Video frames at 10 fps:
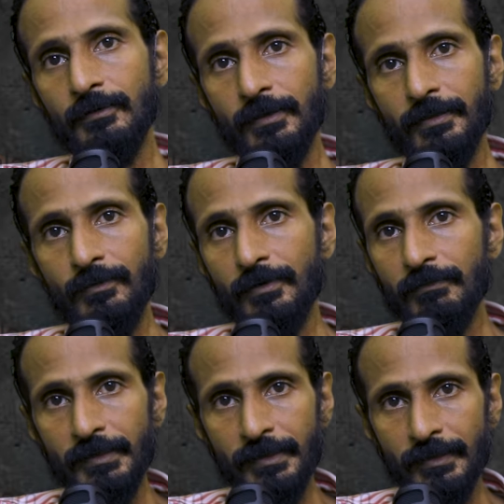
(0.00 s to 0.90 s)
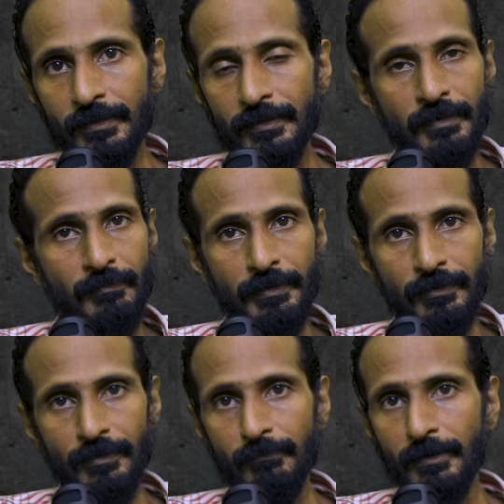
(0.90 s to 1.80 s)
குறைந்து கொண்டு வருகிறது
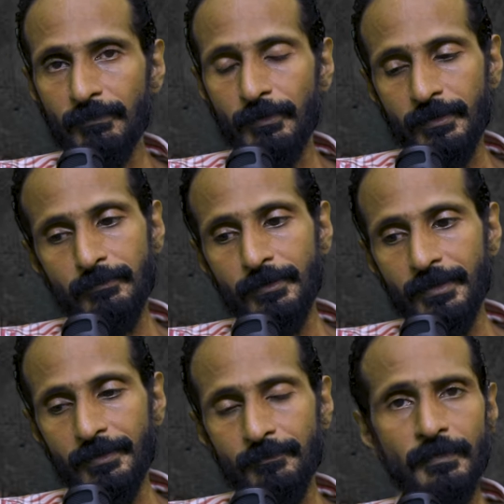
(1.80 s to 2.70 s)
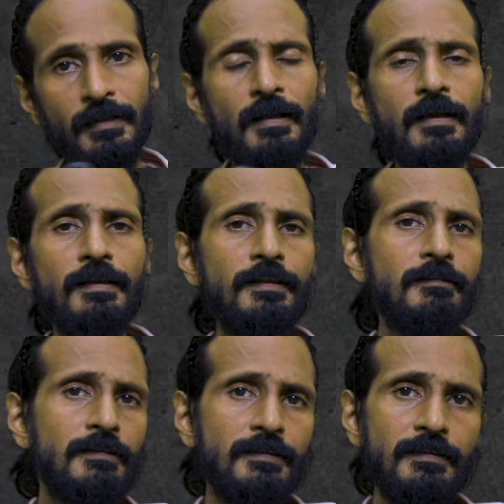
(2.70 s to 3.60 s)
அப்படின்றது நம்மால் பார்க்க முடிகிறது
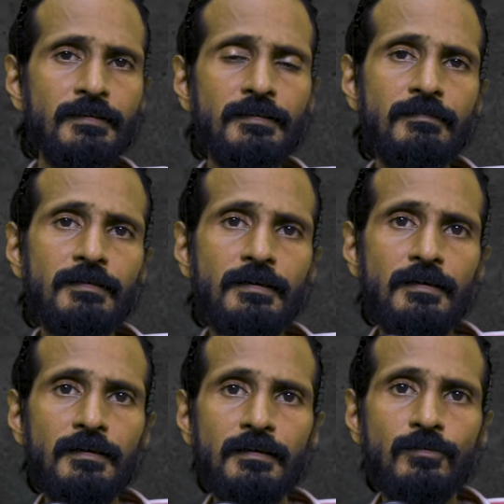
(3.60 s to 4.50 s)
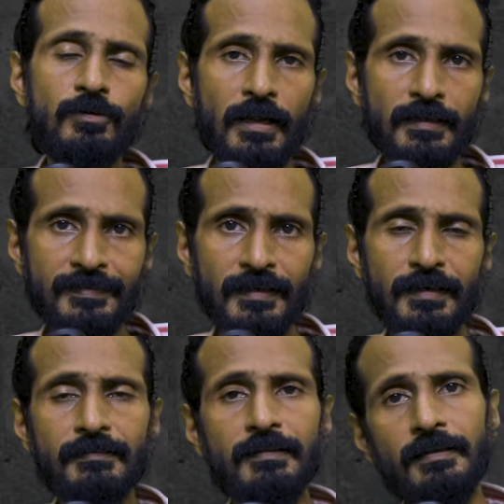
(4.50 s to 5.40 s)
இது வந்து ஒரு
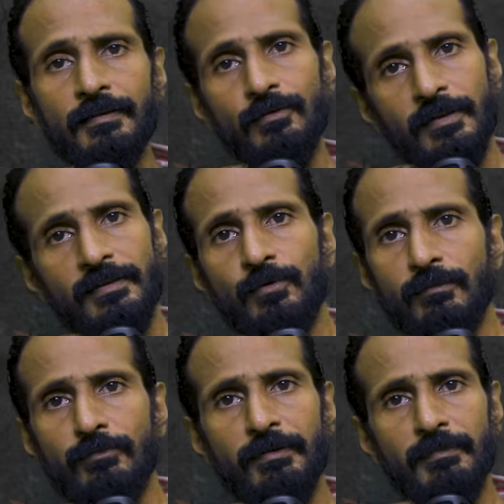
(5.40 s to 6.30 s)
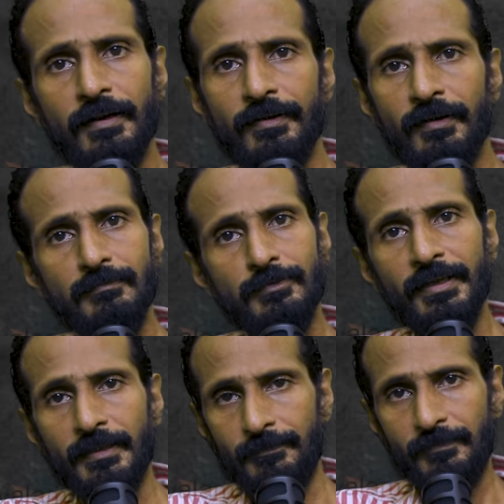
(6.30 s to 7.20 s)
அரசாங்கத்தை குறை கூட முடியுமா என்றால்
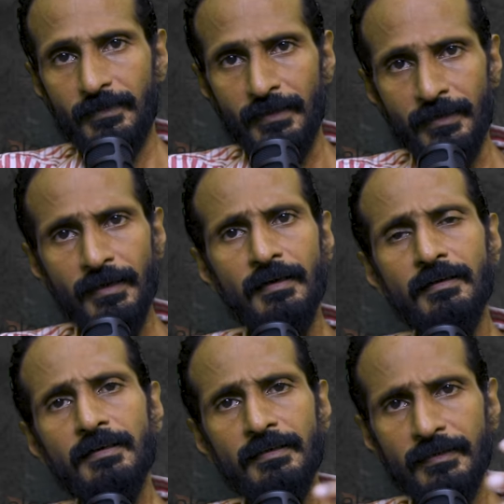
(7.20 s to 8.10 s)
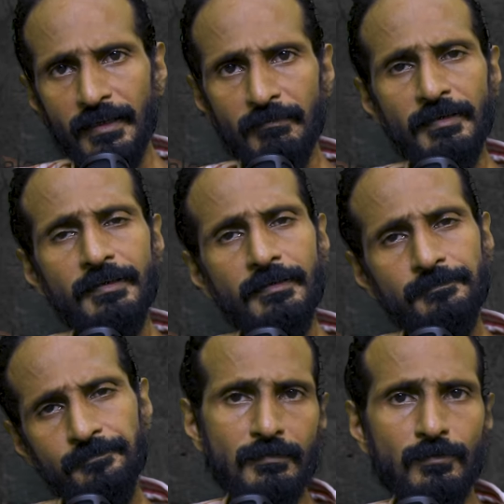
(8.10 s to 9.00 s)
முடியாது ஏன்னா கிளைமேட்டு
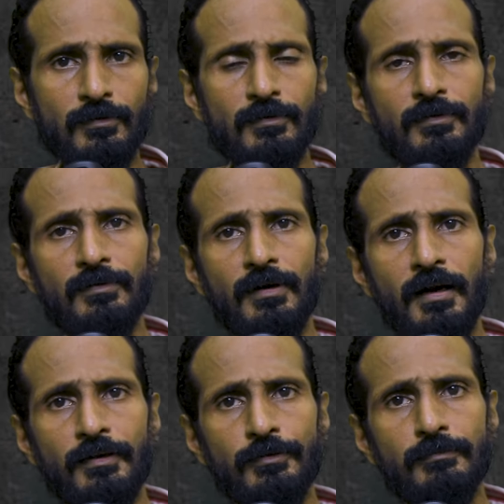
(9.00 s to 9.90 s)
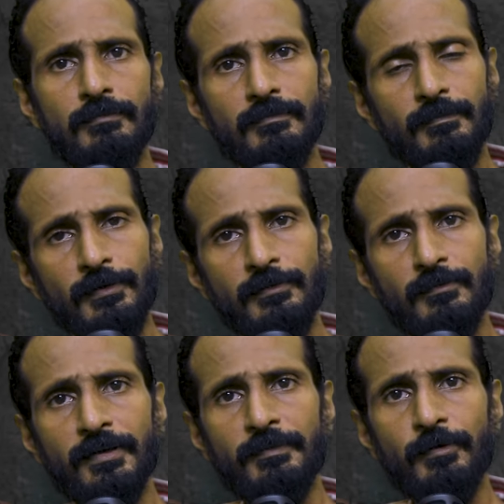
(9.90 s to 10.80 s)
ஒரு ஒரு ஆண்டும்
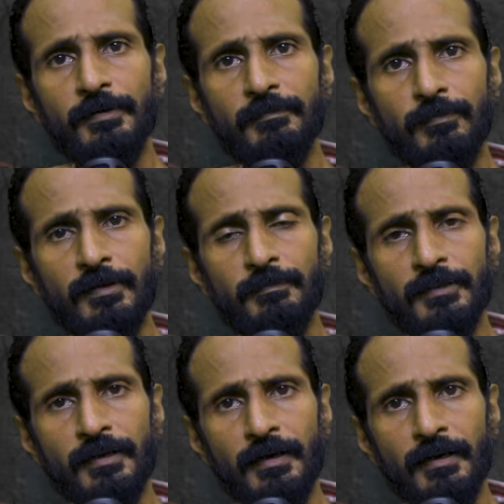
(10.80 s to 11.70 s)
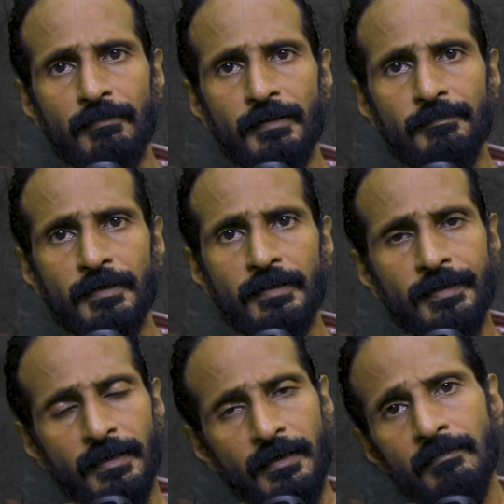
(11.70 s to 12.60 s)
பருவமழை பொய் பொய்ப்பதற்கான வாய்ப்புகள்
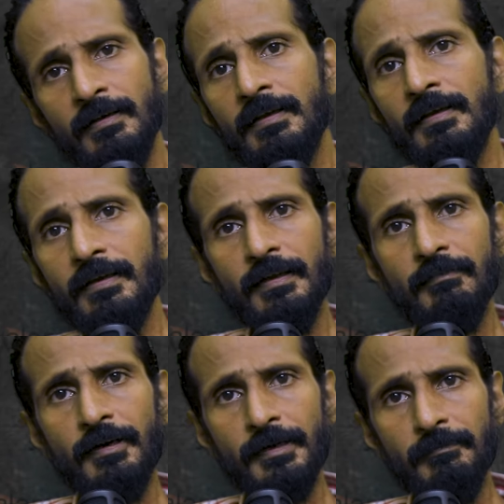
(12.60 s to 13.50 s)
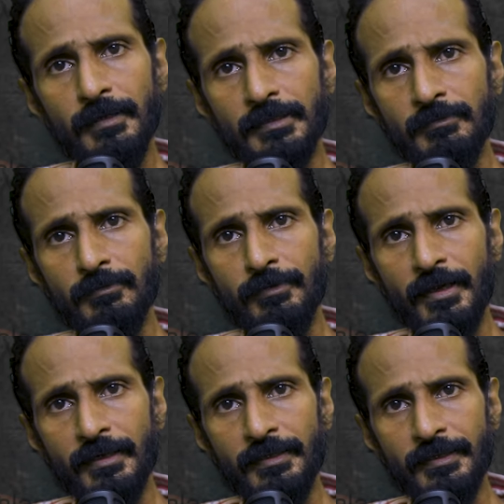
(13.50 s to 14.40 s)
இருக்கலாம் ஏன்னா வானம் பார்த்த
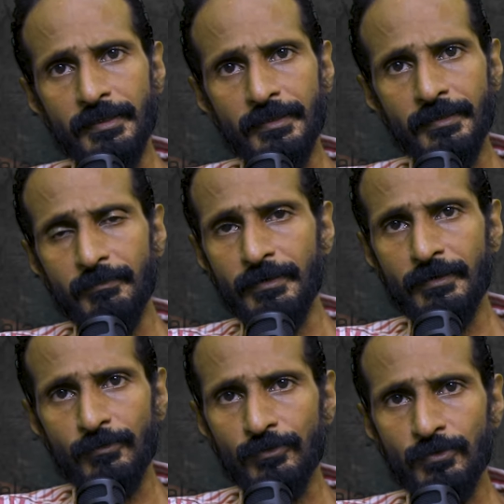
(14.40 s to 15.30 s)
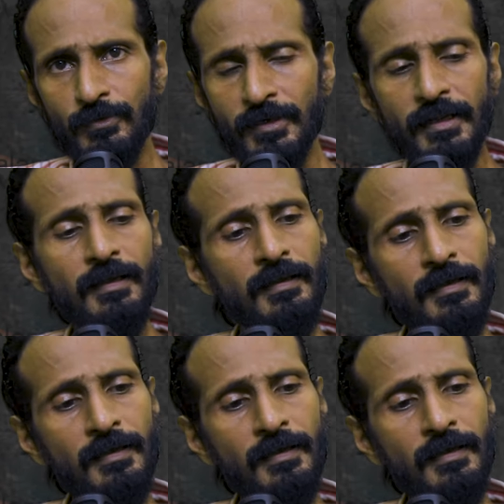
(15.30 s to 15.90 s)
பூமியாக இருக்கிறது அப்படின்ற ஒரு சூழலில்